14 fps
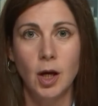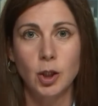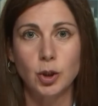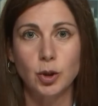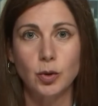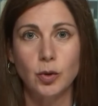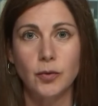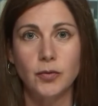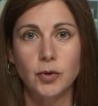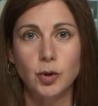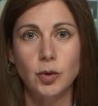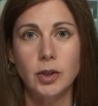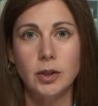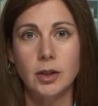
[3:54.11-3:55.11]
что
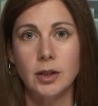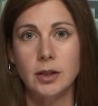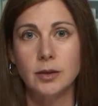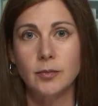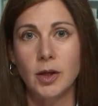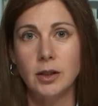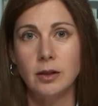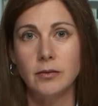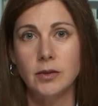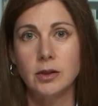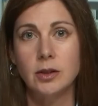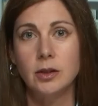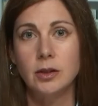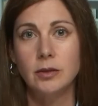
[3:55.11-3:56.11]
все это
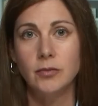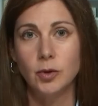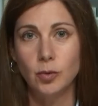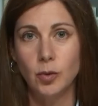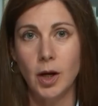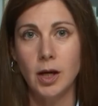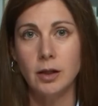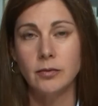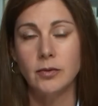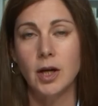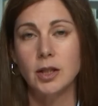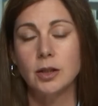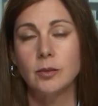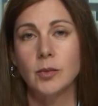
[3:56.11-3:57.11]
рассматривается индивидуально в
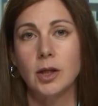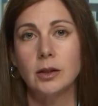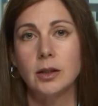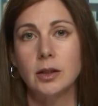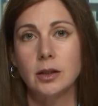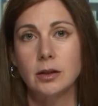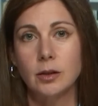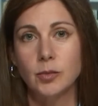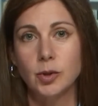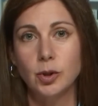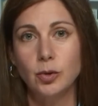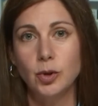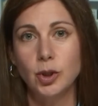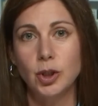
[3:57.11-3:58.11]
каждом конкретном
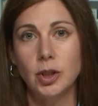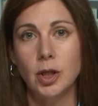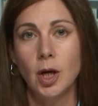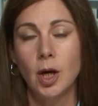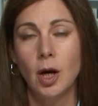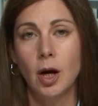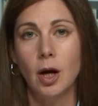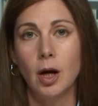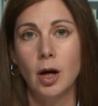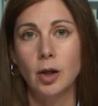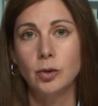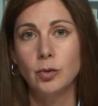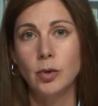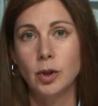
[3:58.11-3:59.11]
случае. Э,
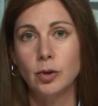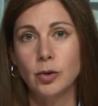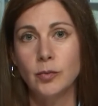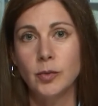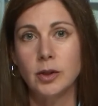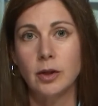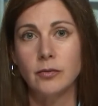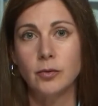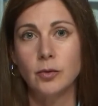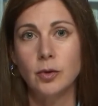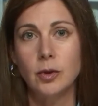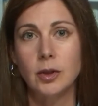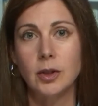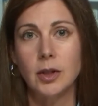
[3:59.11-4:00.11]
ну а кроме того,